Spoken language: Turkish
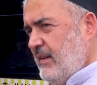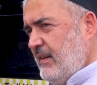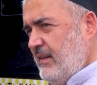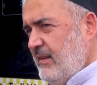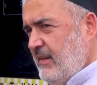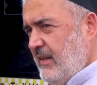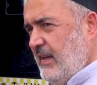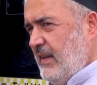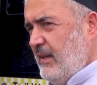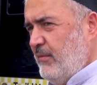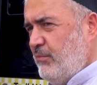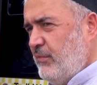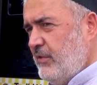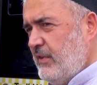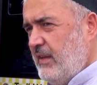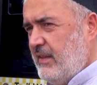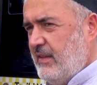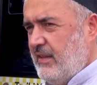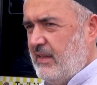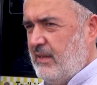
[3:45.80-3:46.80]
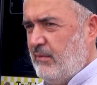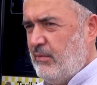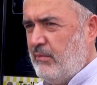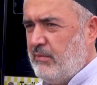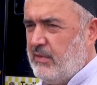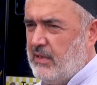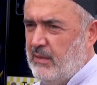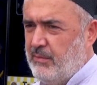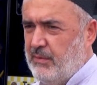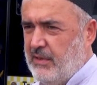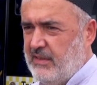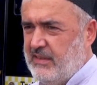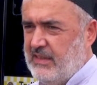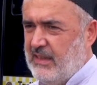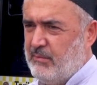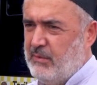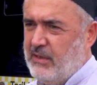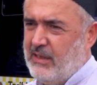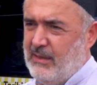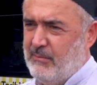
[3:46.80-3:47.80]
gelip... gelip buradan arabamızı alıp
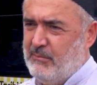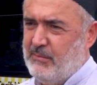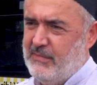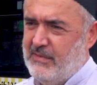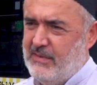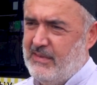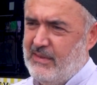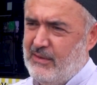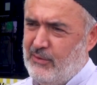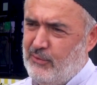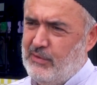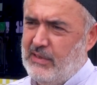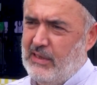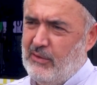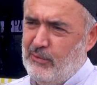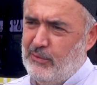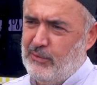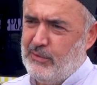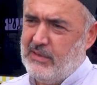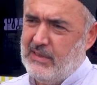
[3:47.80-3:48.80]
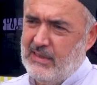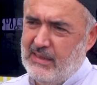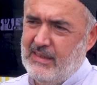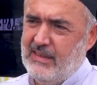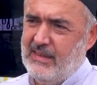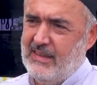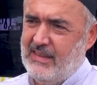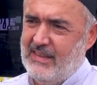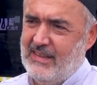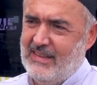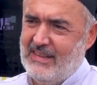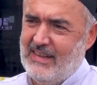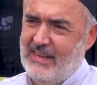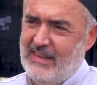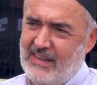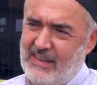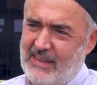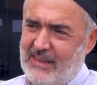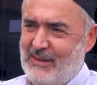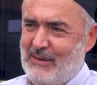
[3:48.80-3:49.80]
gideceğiz. Bakalım güzel olursa
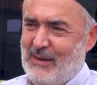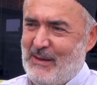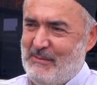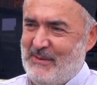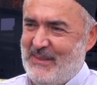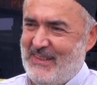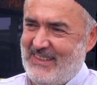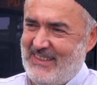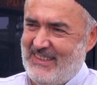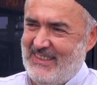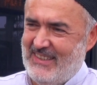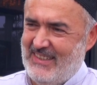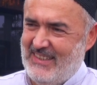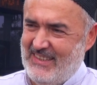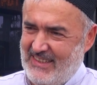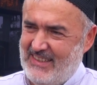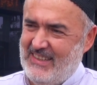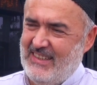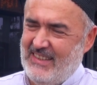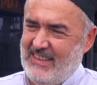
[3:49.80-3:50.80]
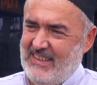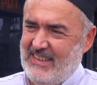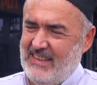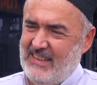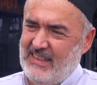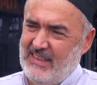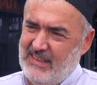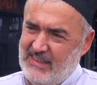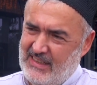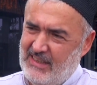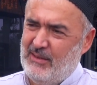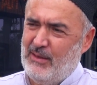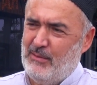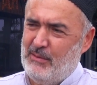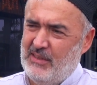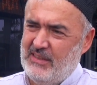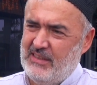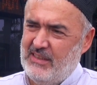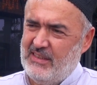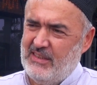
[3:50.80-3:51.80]
aynen devam. Bundan sonra kullanmaya devam Devam
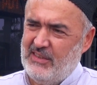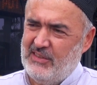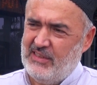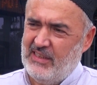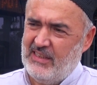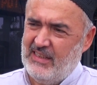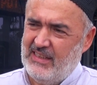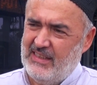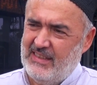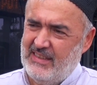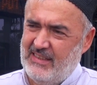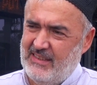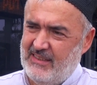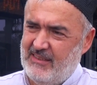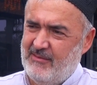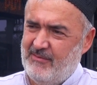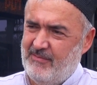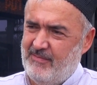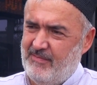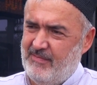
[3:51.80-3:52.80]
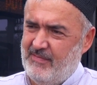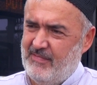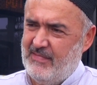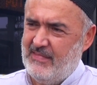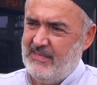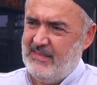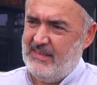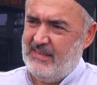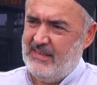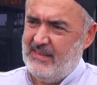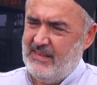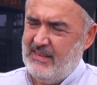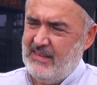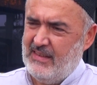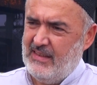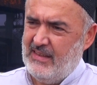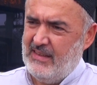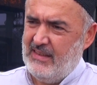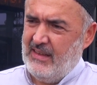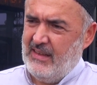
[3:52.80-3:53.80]
edeceğiz inşallah. Çok sık gidiyor
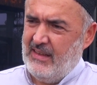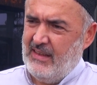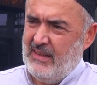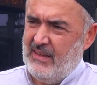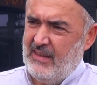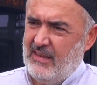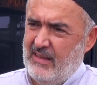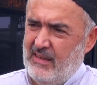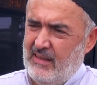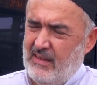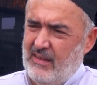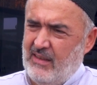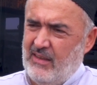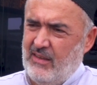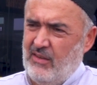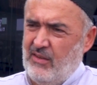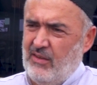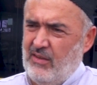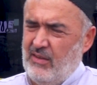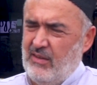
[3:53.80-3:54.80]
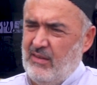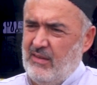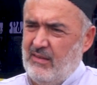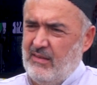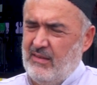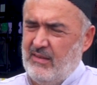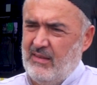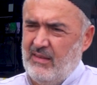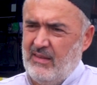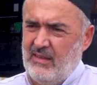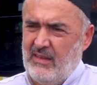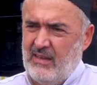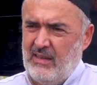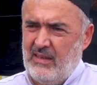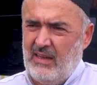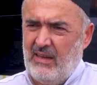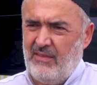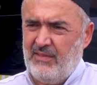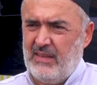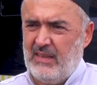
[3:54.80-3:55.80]
musunuz kapalı çarşıya, Beyazıt'a?
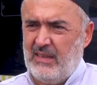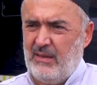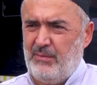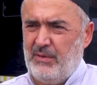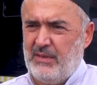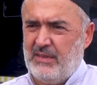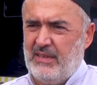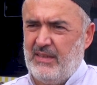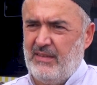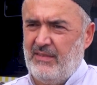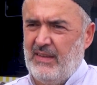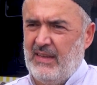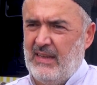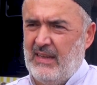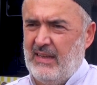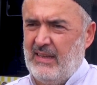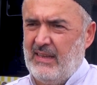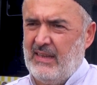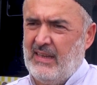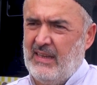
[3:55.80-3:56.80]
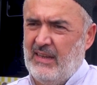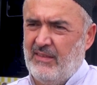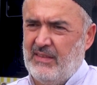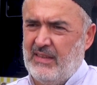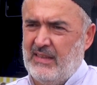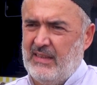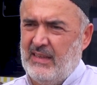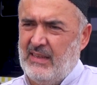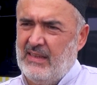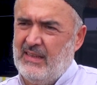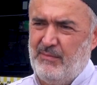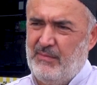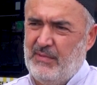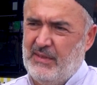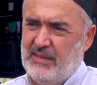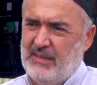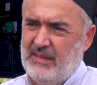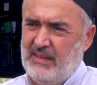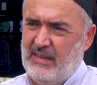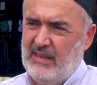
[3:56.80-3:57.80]
Haftada bir veya iki haftada
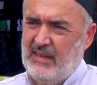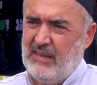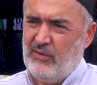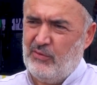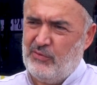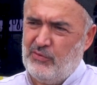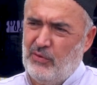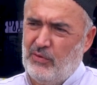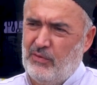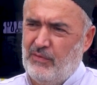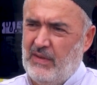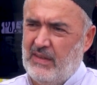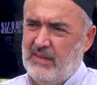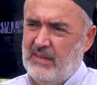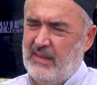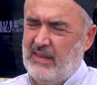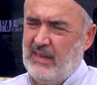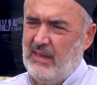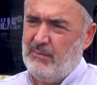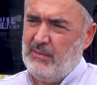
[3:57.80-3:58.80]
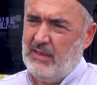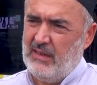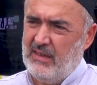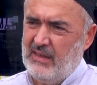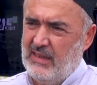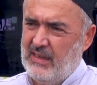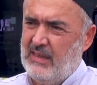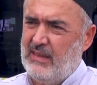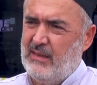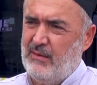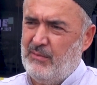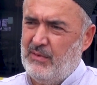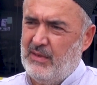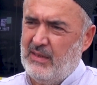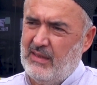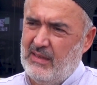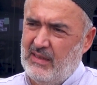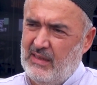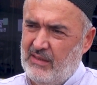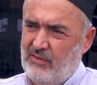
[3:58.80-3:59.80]
bir. Yani çok fazla değil ama gitti mi
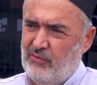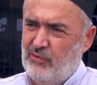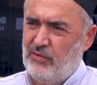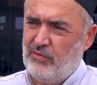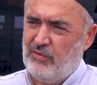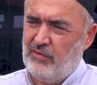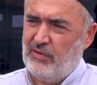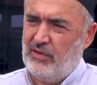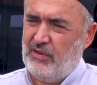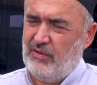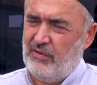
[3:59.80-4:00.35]
yani çoluk çocuk